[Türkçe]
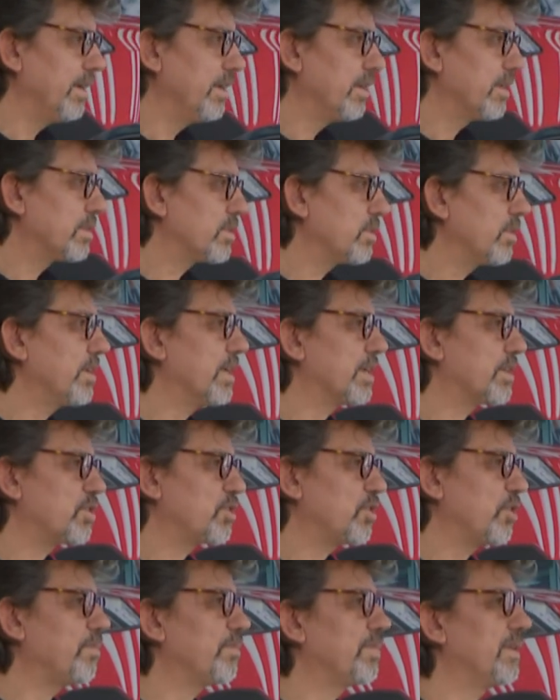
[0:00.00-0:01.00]
Sonax
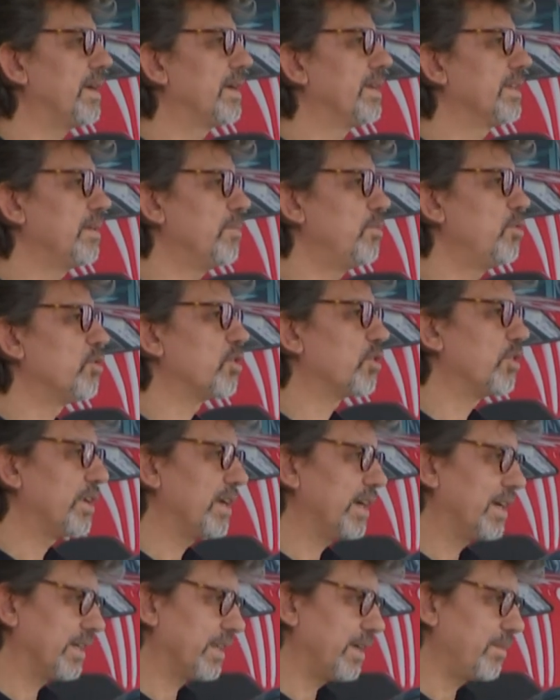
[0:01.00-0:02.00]
shoplarda bu
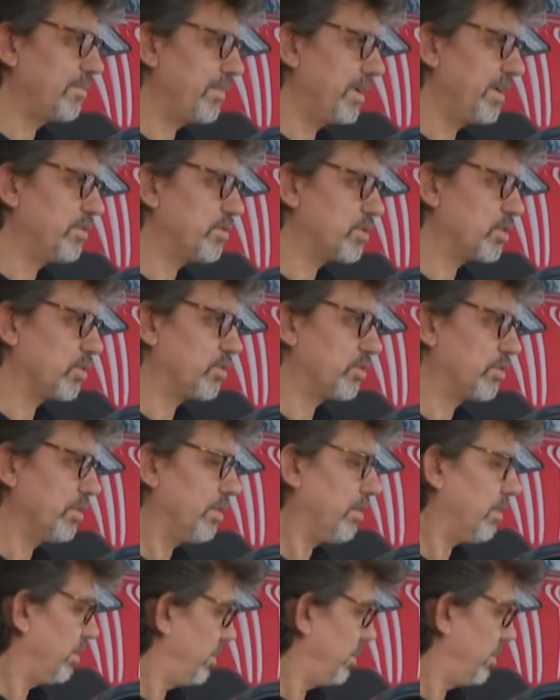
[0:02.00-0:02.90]
ürünlerde mevcuttur.